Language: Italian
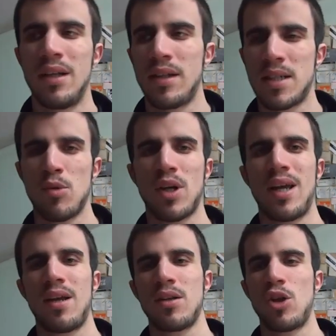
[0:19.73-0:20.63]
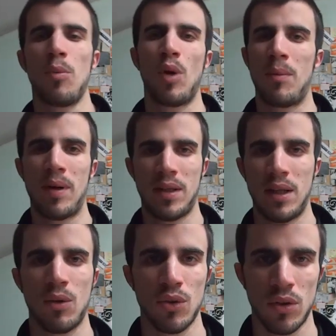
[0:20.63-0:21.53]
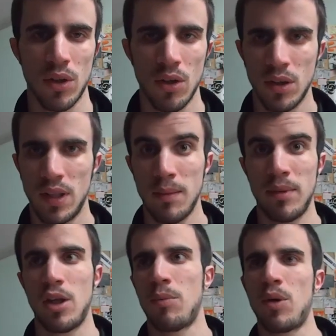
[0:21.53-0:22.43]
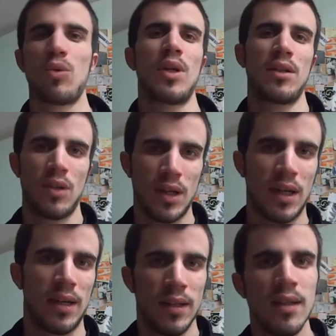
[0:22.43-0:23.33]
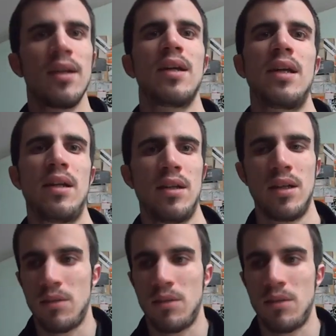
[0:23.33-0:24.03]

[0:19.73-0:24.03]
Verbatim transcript: Diciamo che dopo la partita contro il Tottenham, e dopo, contando anche i,